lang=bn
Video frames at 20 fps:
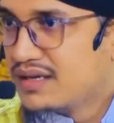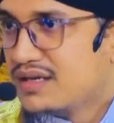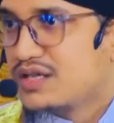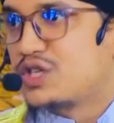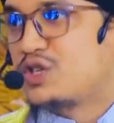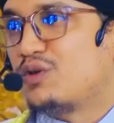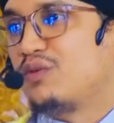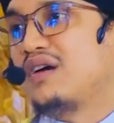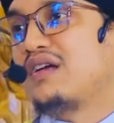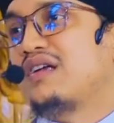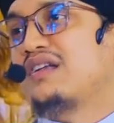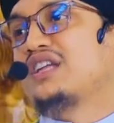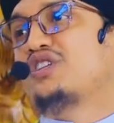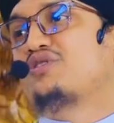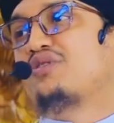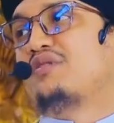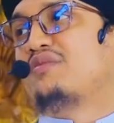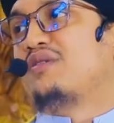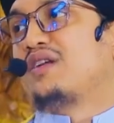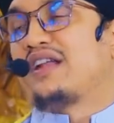সুভাল্লা
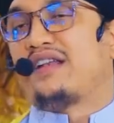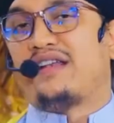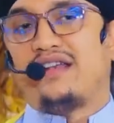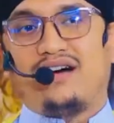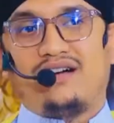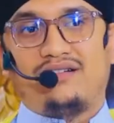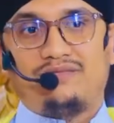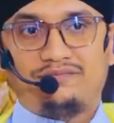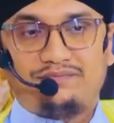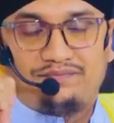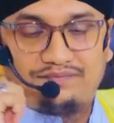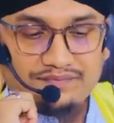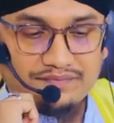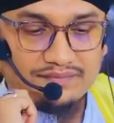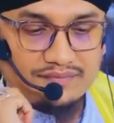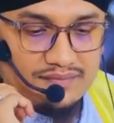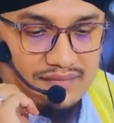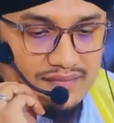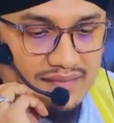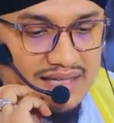জোরে বলেন না
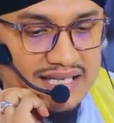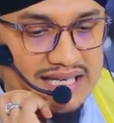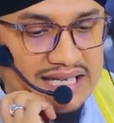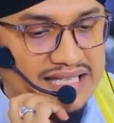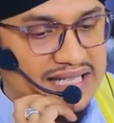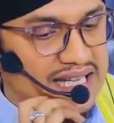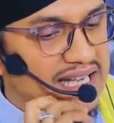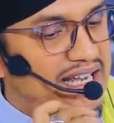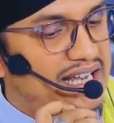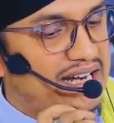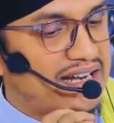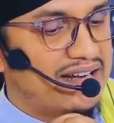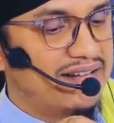দেখেন